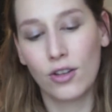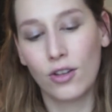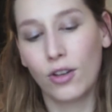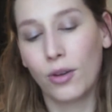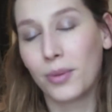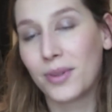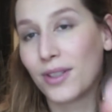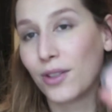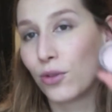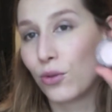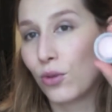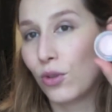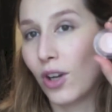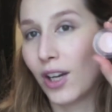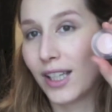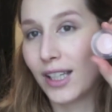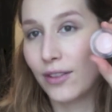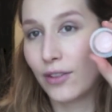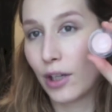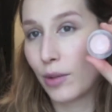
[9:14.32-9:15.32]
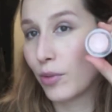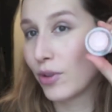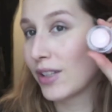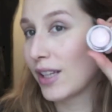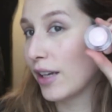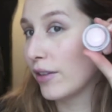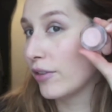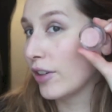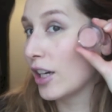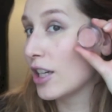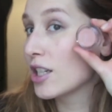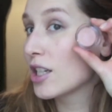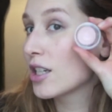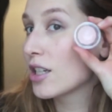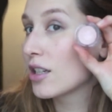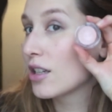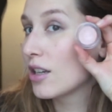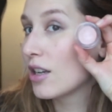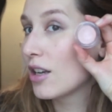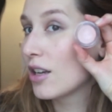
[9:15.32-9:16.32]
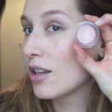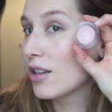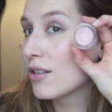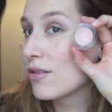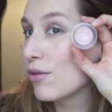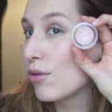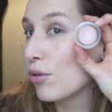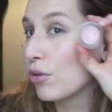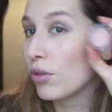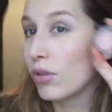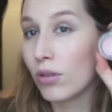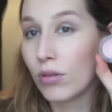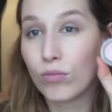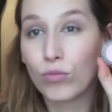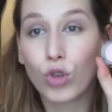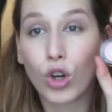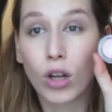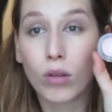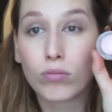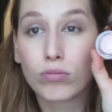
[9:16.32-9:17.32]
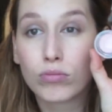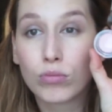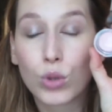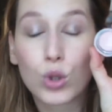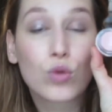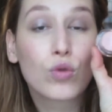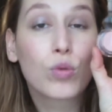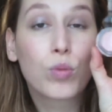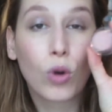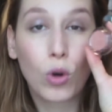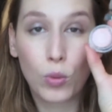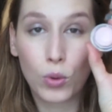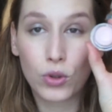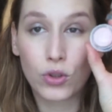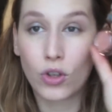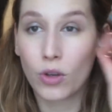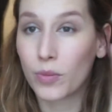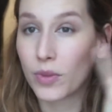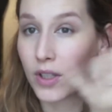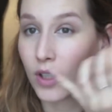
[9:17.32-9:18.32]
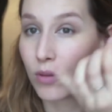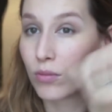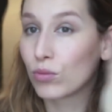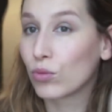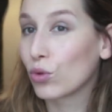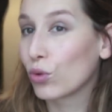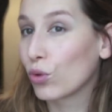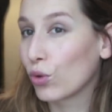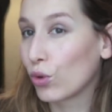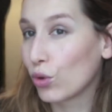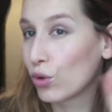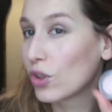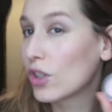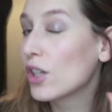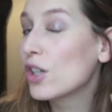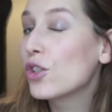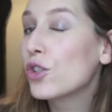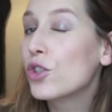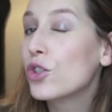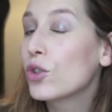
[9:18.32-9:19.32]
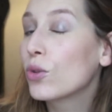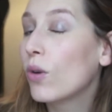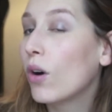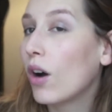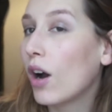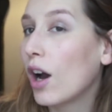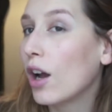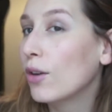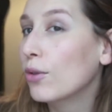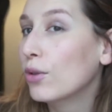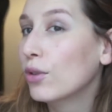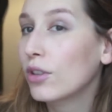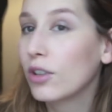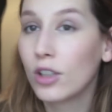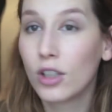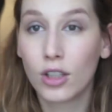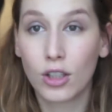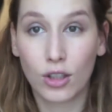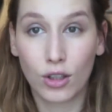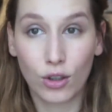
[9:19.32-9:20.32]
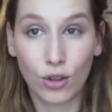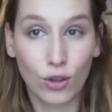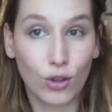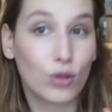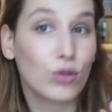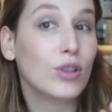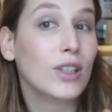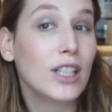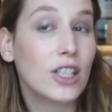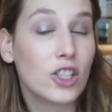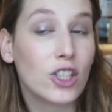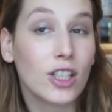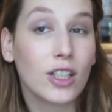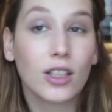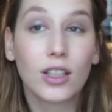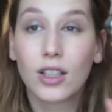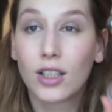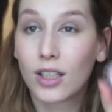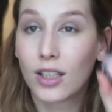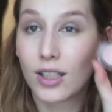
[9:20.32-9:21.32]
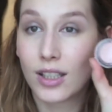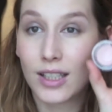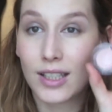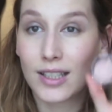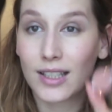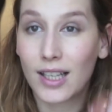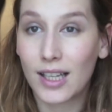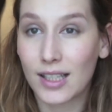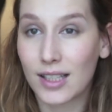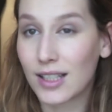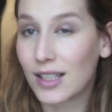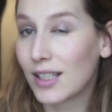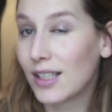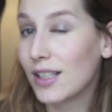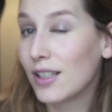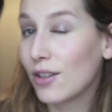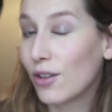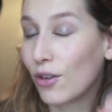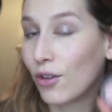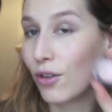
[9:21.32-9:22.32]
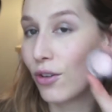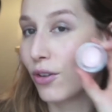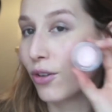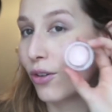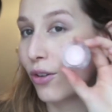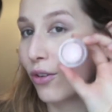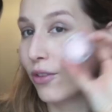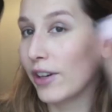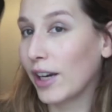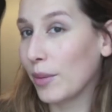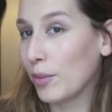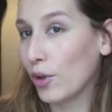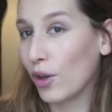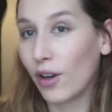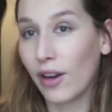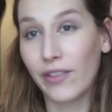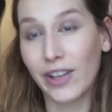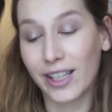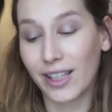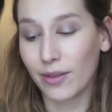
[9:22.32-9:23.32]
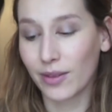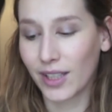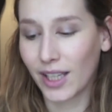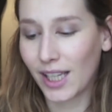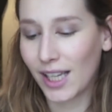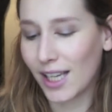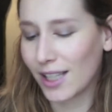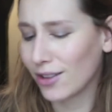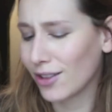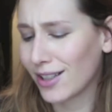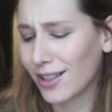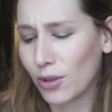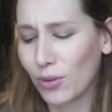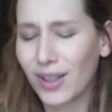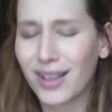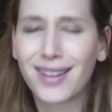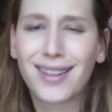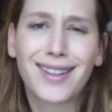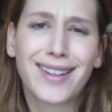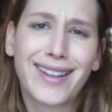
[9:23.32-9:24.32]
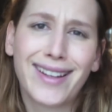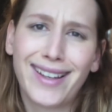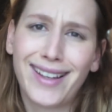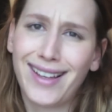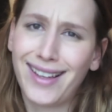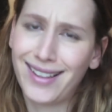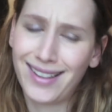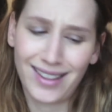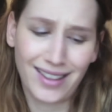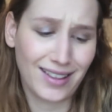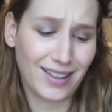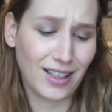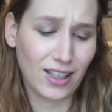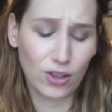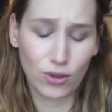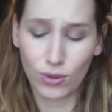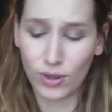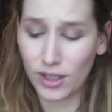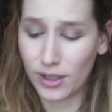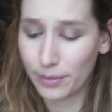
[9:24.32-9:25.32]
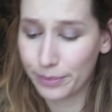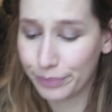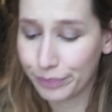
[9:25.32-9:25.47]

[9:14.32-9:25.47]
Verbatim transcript: Euh, c'est une couleur qui est vraiment très fraîche. Euh, voilà, moi je vous le propose comme ça. Celle-ci soit en halo léger et celle-ci vraiment avec un trait d'eyeliner ça doit être très très très joli.